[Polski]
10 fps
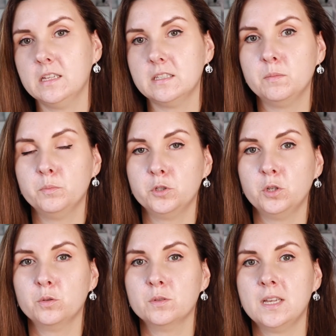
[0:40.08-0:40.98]
na samym
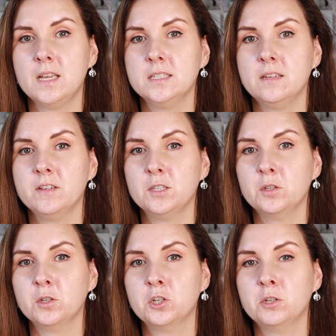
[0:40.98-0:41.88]
początku zachęcam Was do
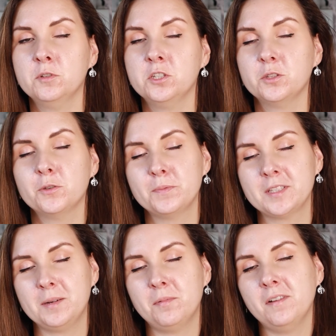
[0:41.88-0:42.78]
tego, żebyście
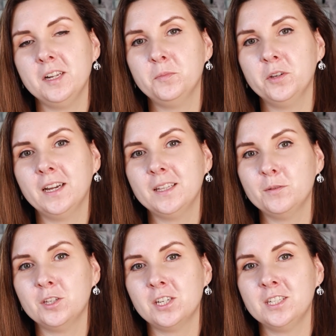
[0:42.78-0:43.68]
subskrybowali mój
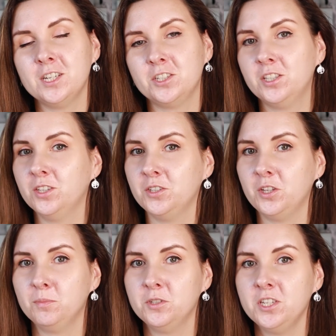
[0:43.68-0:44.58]
kanał, jeżeli jeszcze tego nie
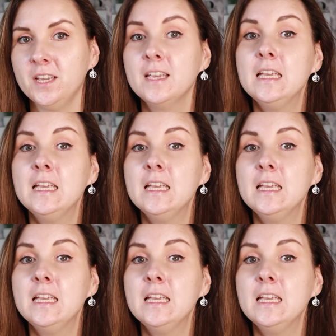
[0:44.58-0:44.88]
robicie.